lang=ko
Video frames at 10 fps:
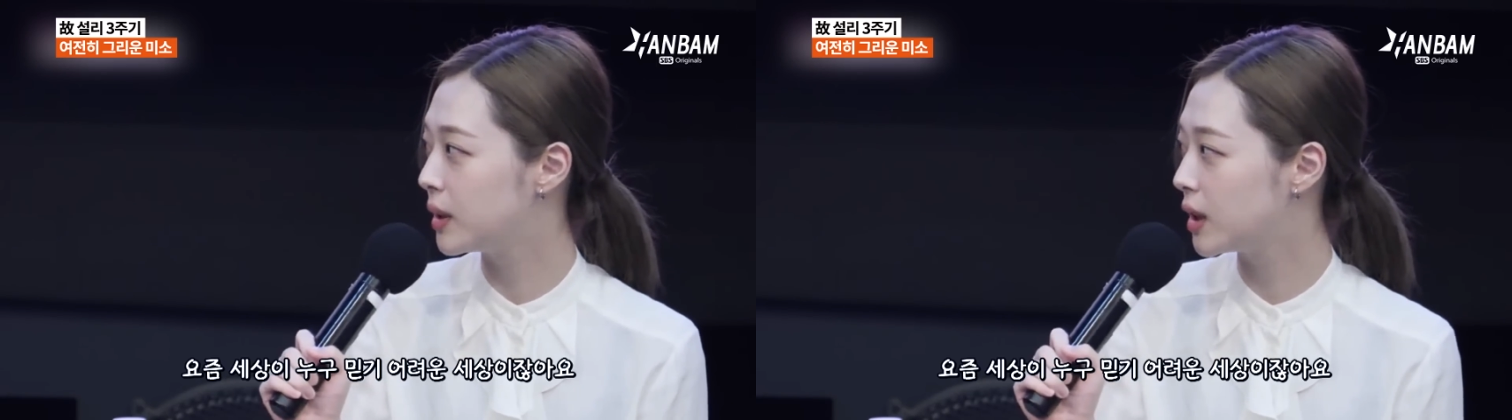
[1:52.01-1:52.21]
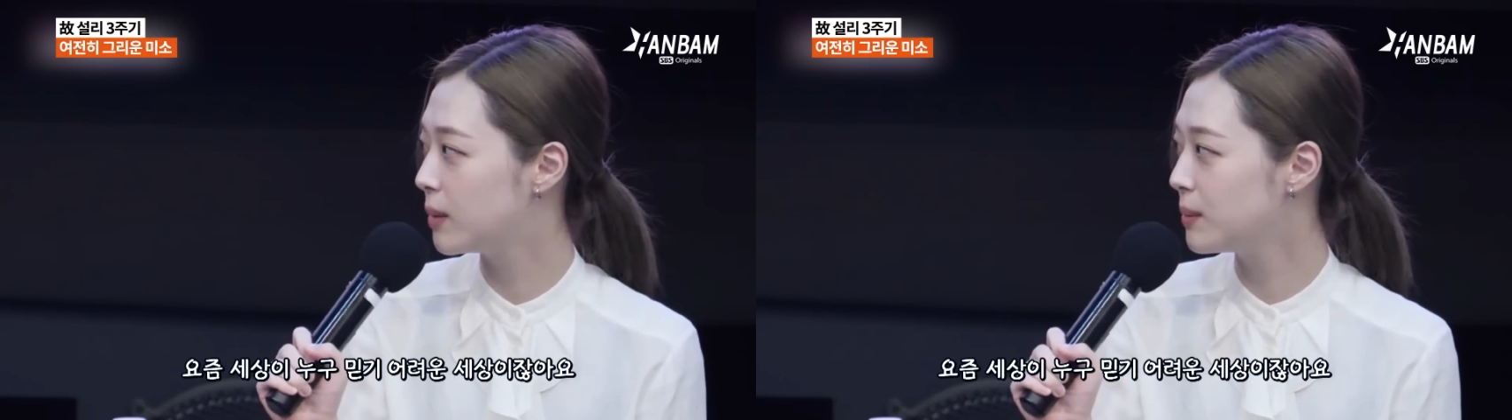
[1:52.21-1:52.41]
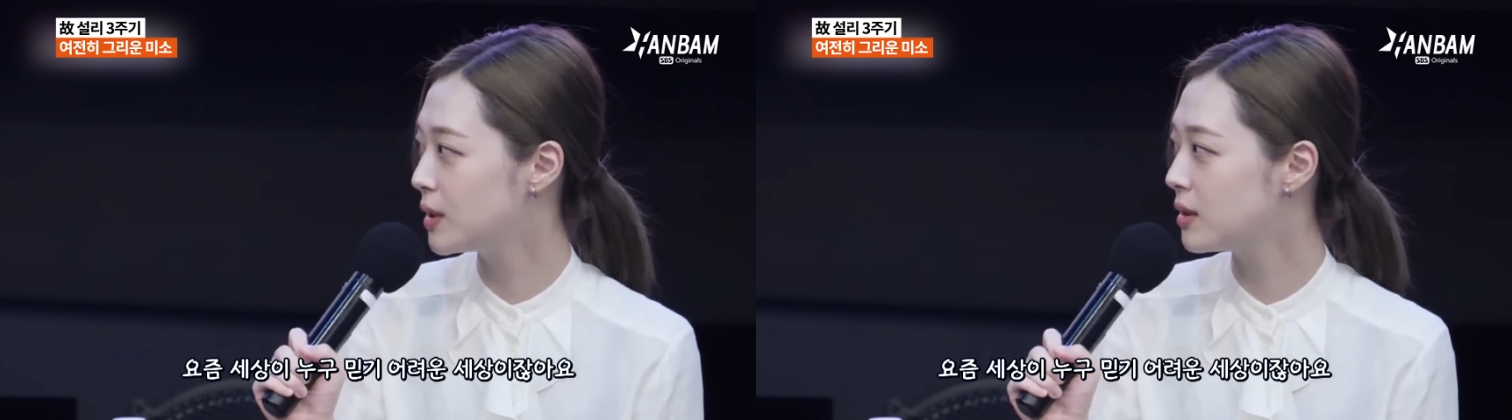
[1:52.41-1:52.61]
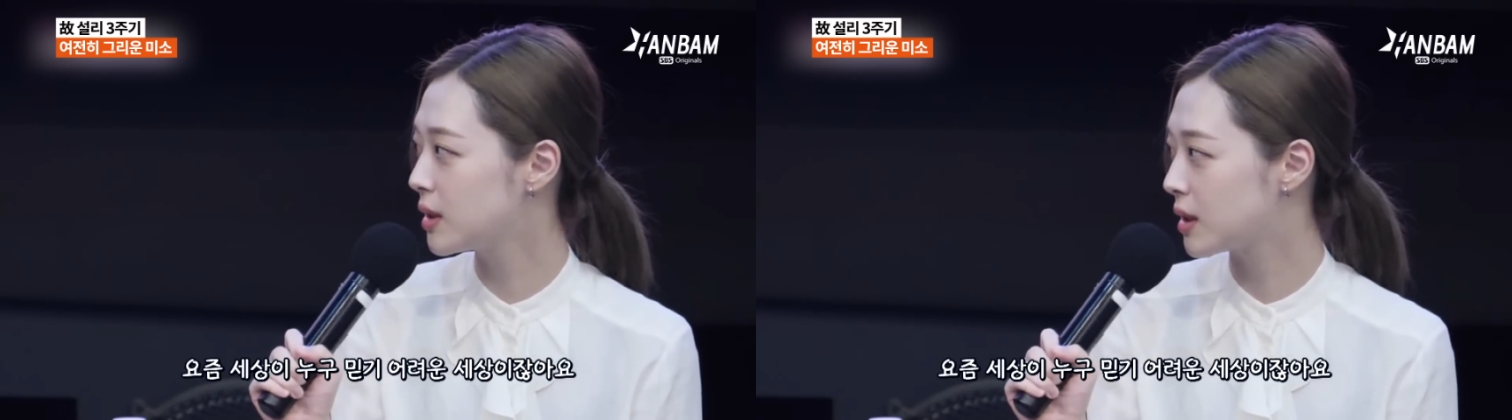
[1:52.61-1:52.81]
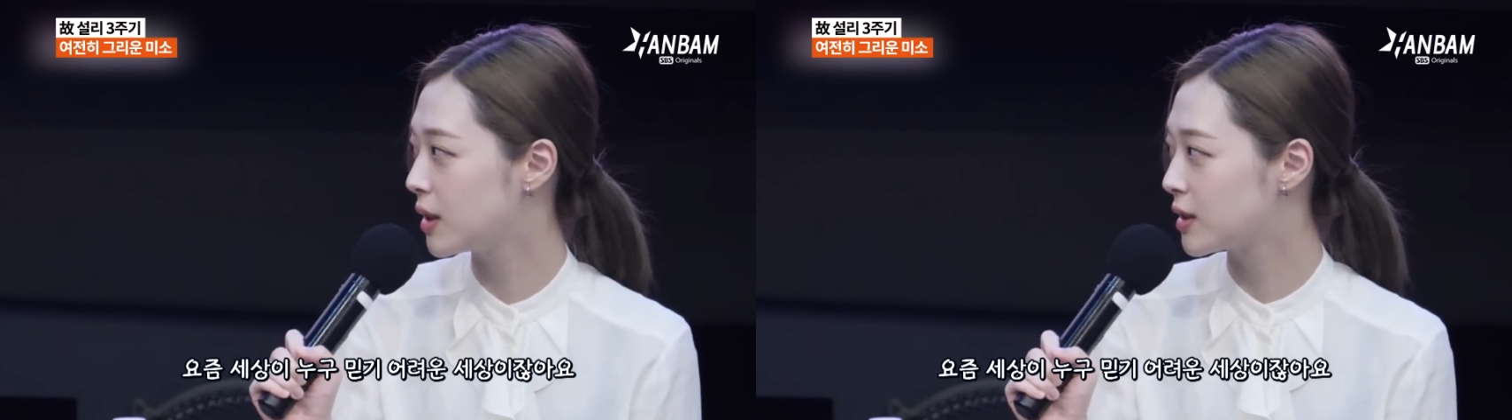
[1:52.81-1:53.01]
믿기 힘든
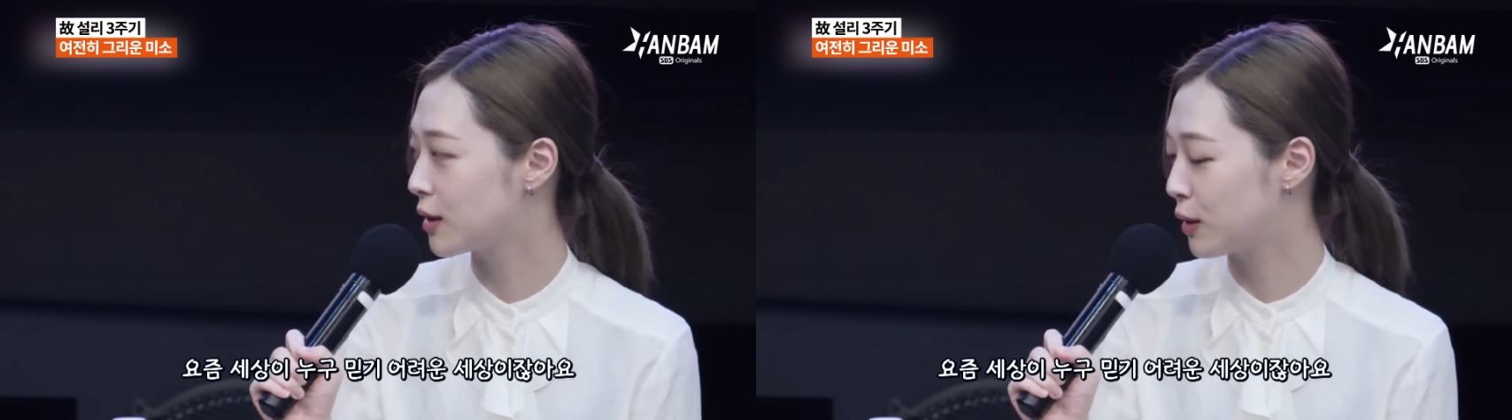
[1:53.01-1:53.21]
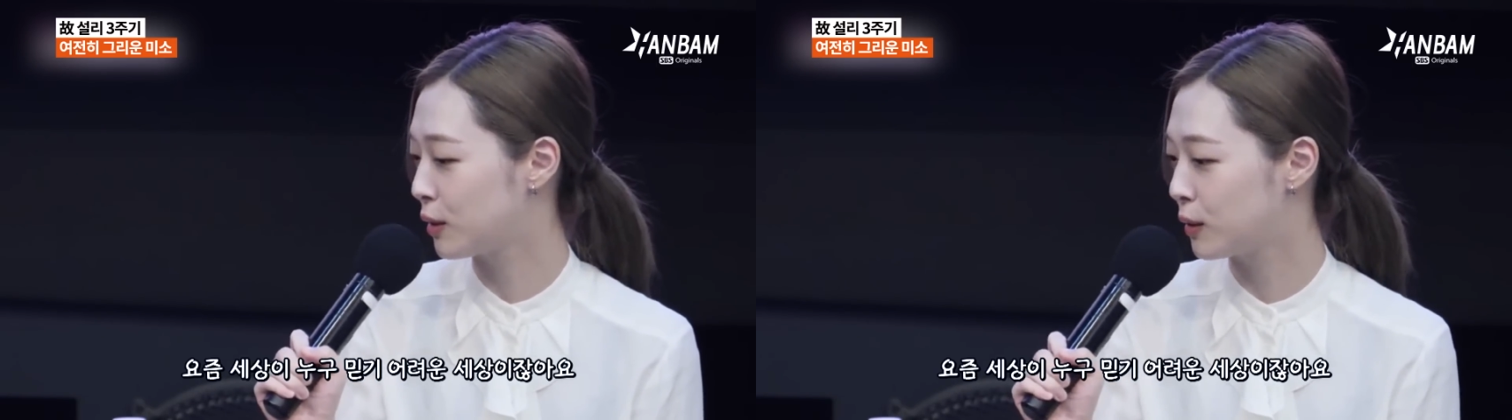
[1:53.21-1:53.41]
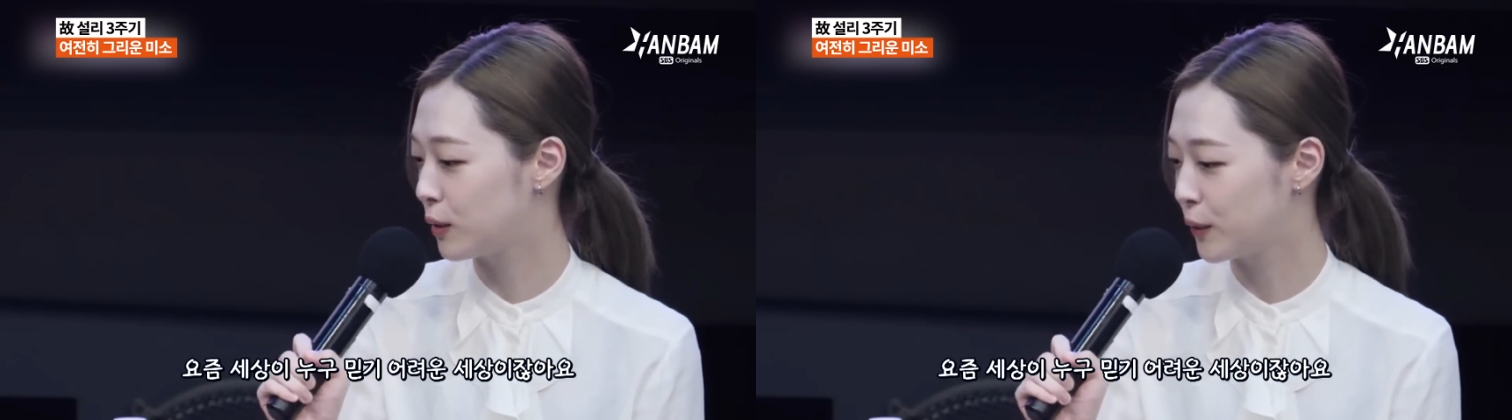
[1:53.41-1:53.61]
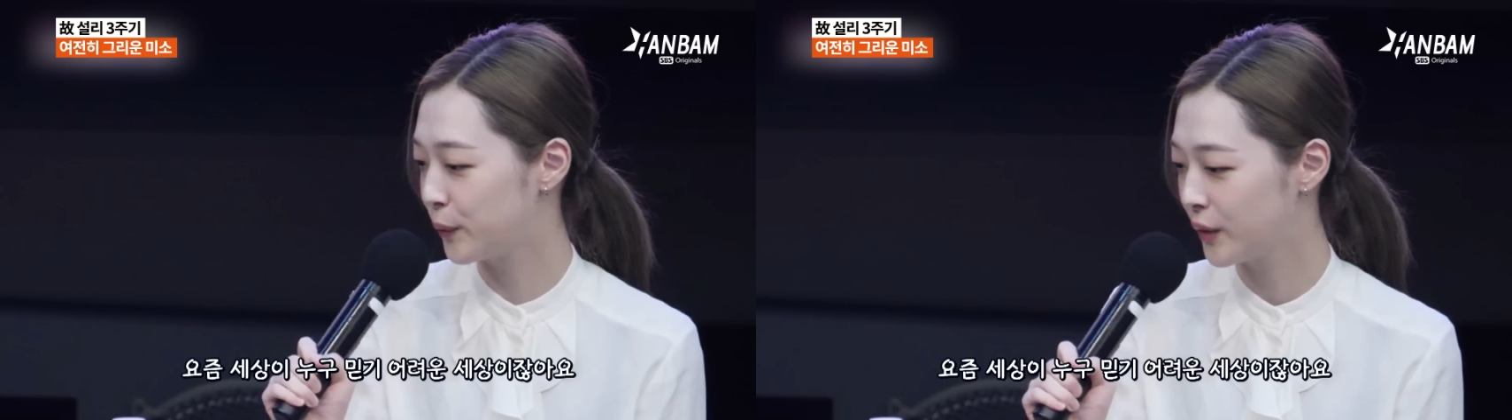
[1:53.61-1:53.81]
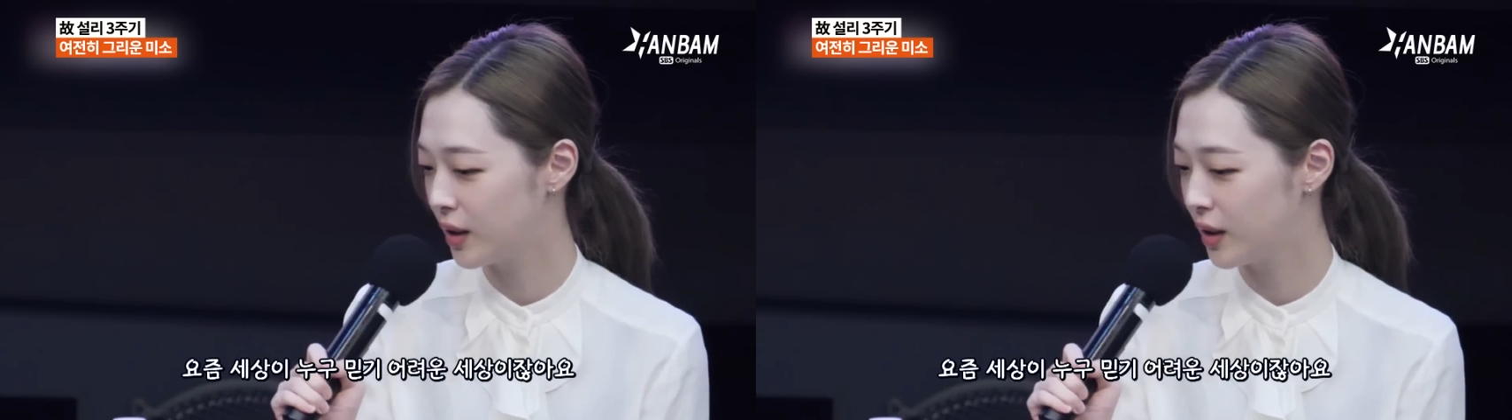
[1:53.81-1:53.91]
세상이잖아요.